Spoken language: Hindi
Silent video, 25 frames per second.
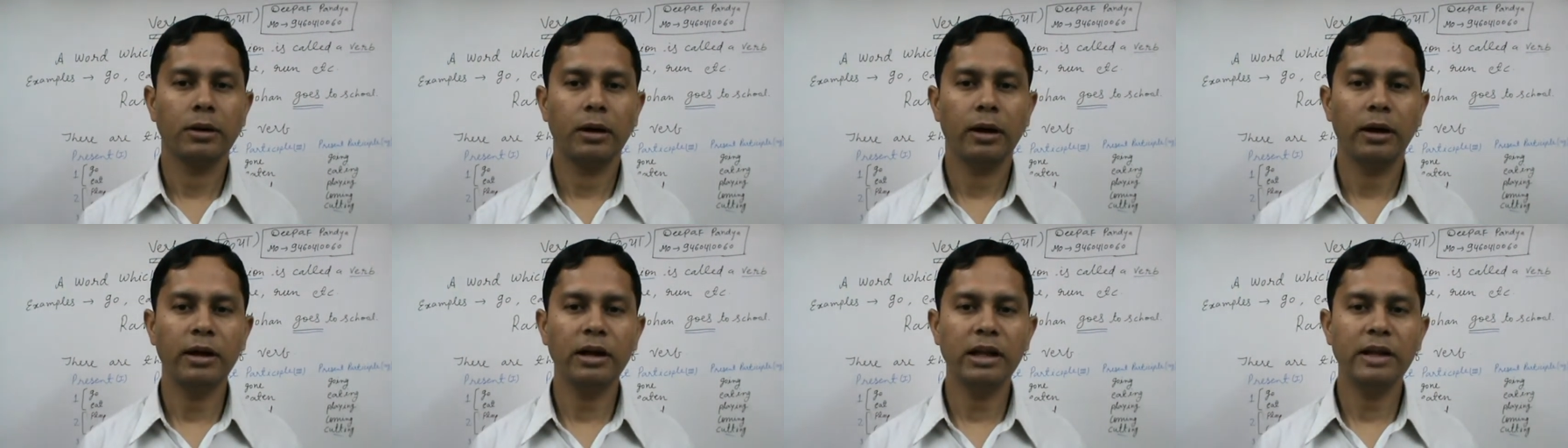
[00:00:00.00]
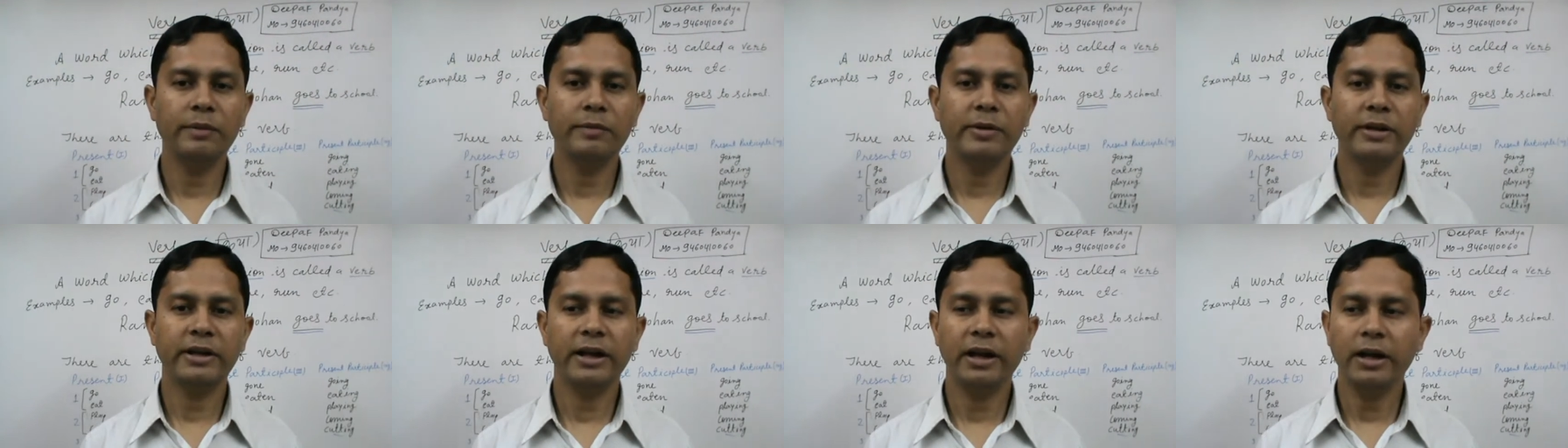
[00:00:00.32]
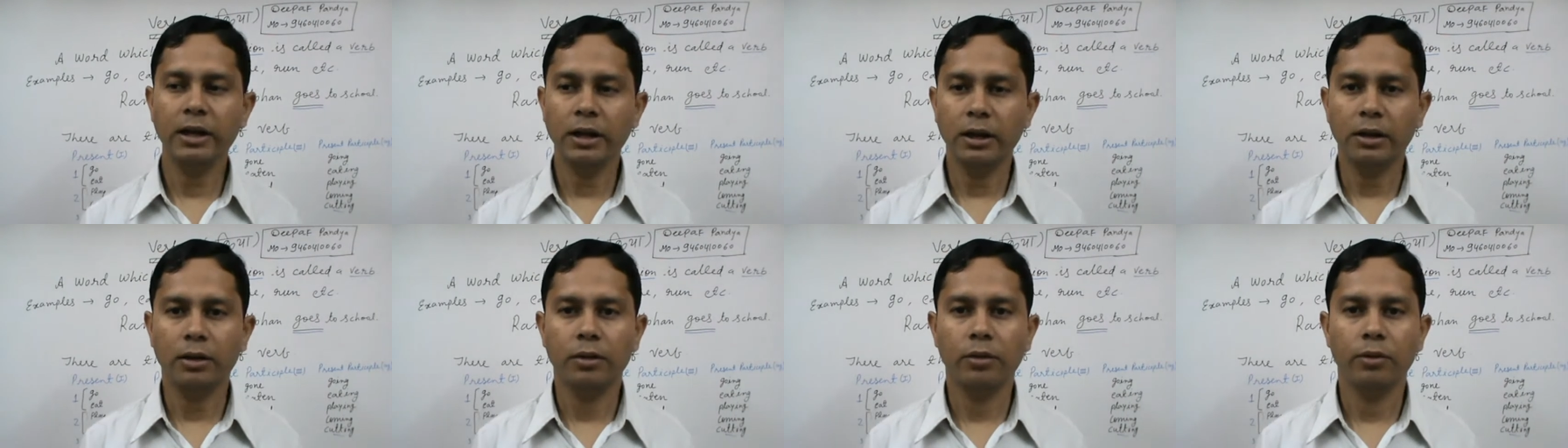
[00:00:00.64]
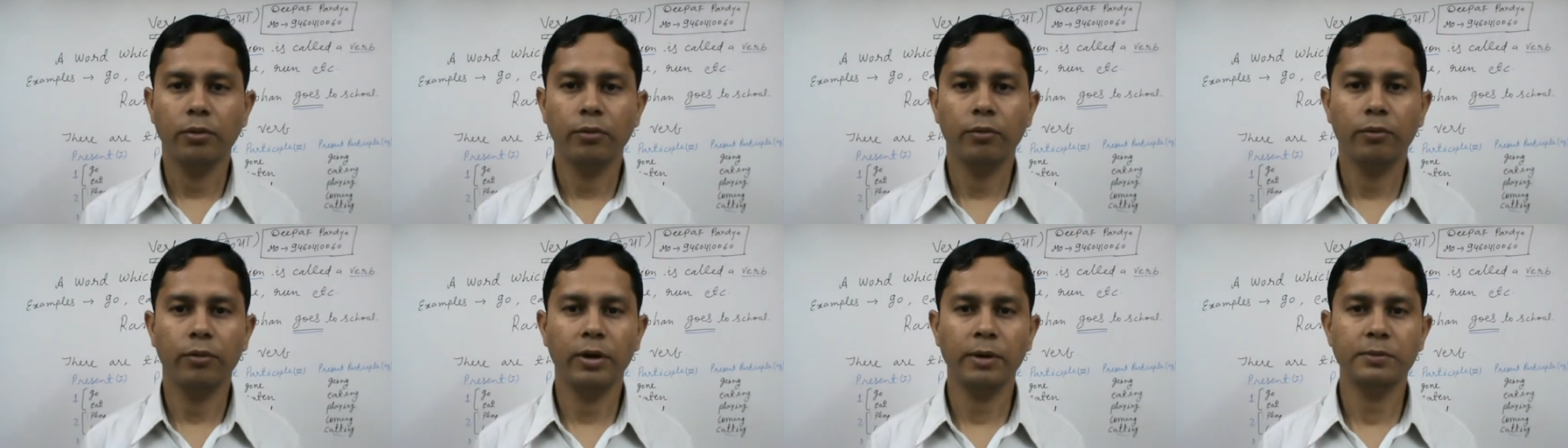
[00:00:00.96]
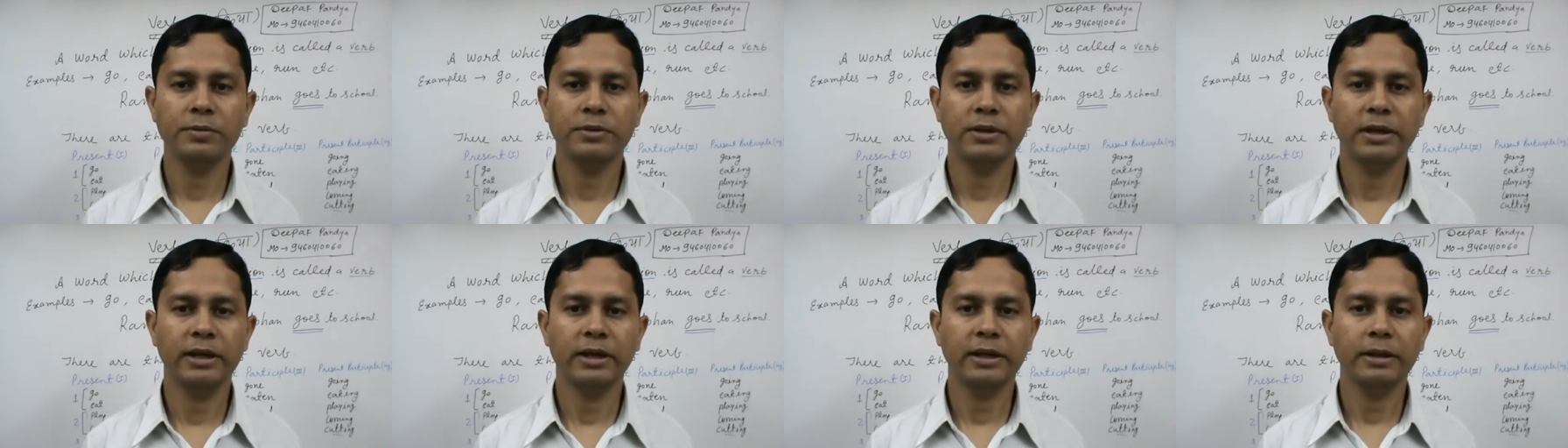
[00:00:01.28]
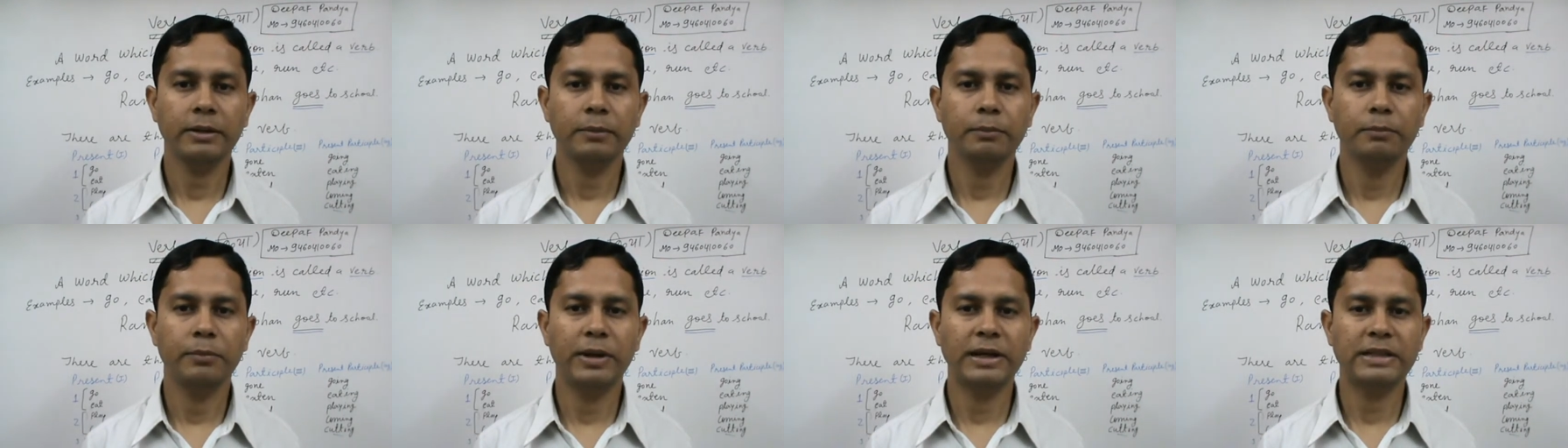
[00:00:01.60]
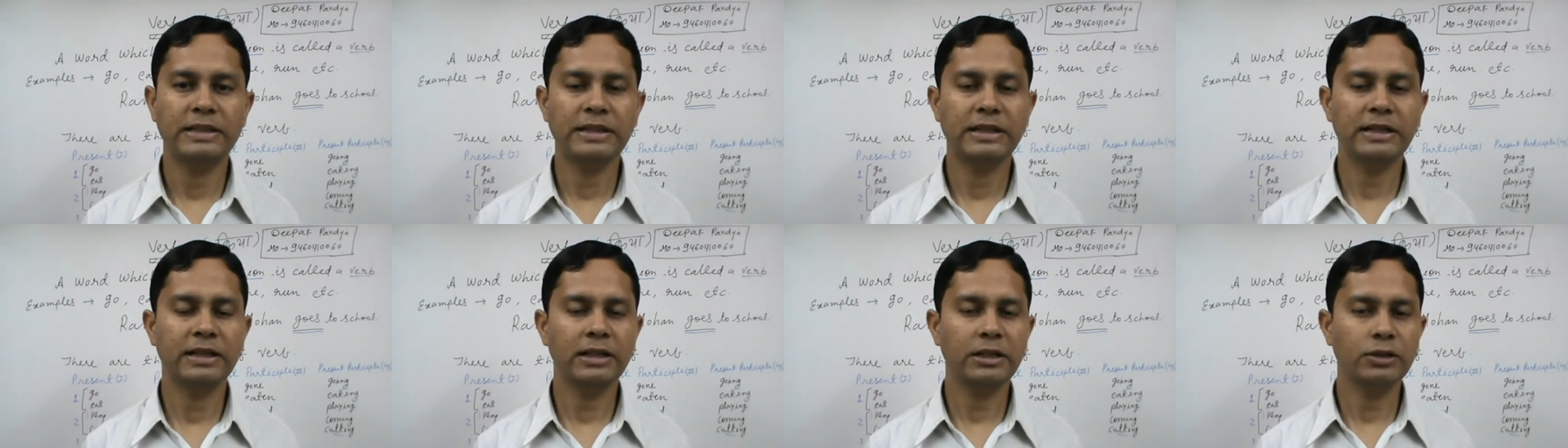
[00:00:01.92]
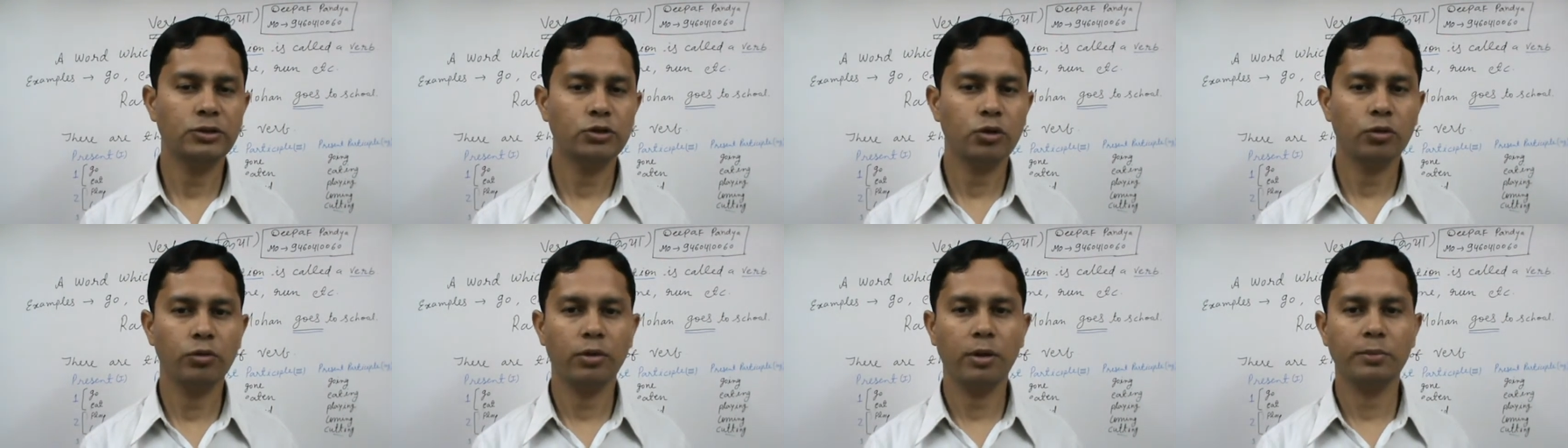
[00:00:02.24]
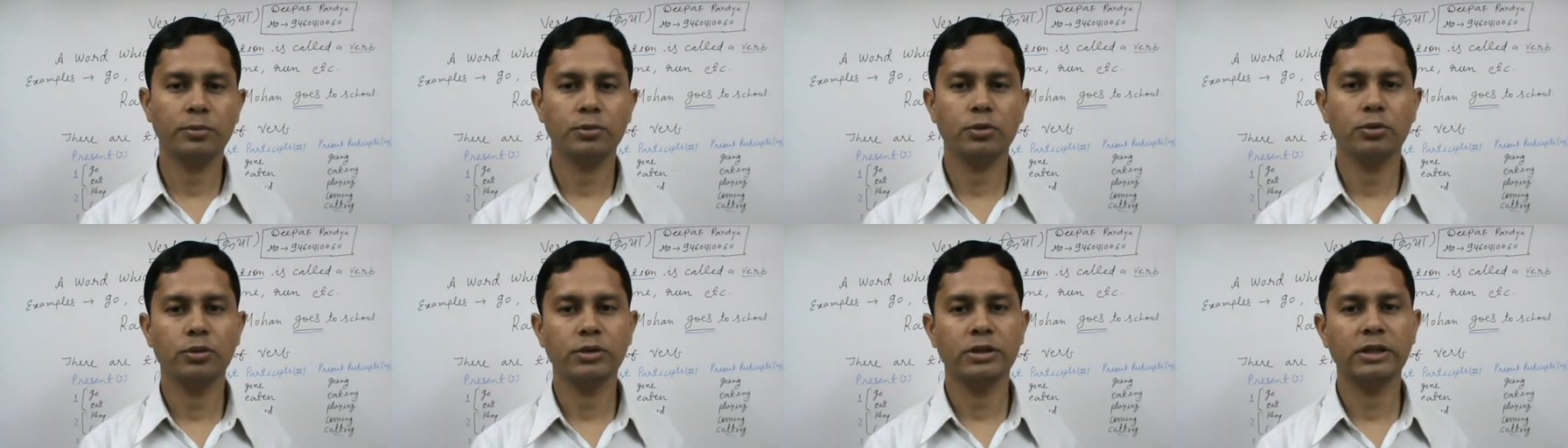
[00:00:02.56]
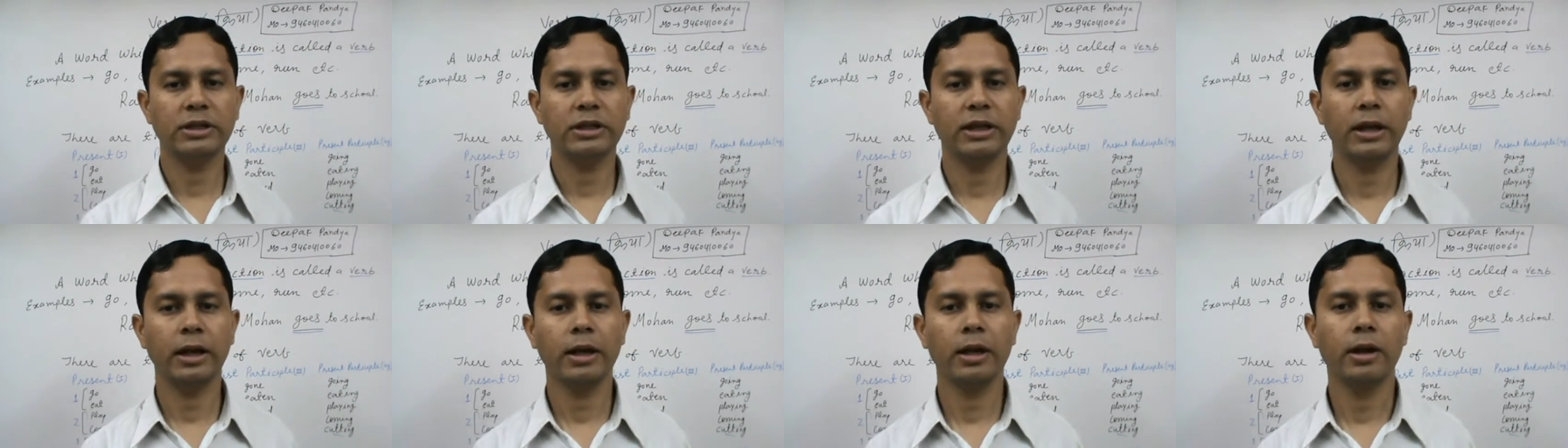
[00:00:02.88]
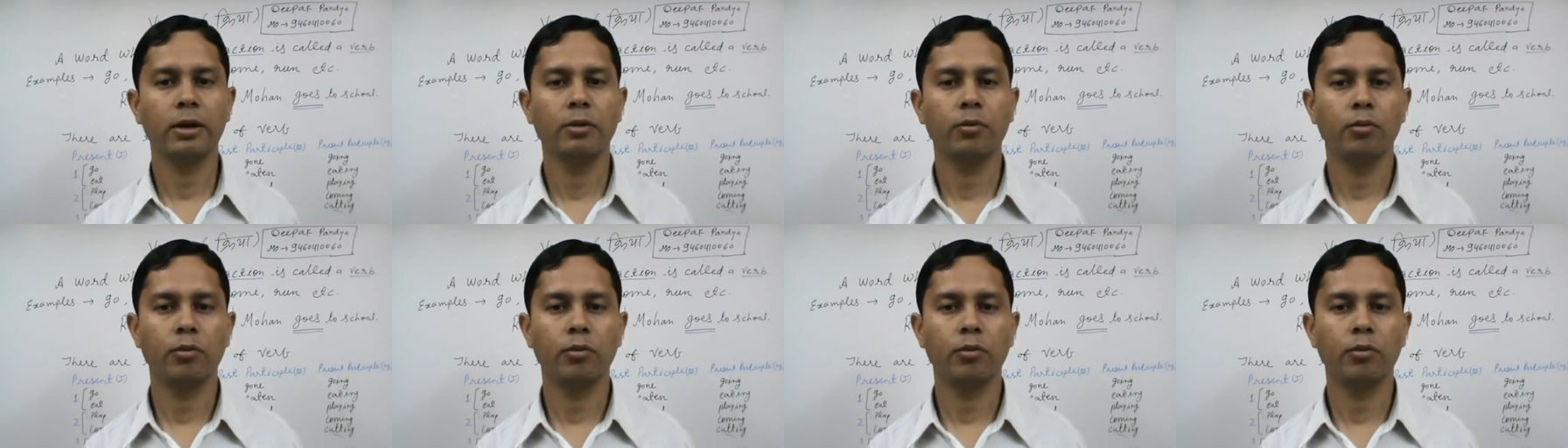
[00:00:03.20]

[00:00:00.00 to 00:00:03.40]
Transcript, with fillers: अनलिमिटेड वर्ब्स हैं बेसिकली जो वर्ब्स होती हैं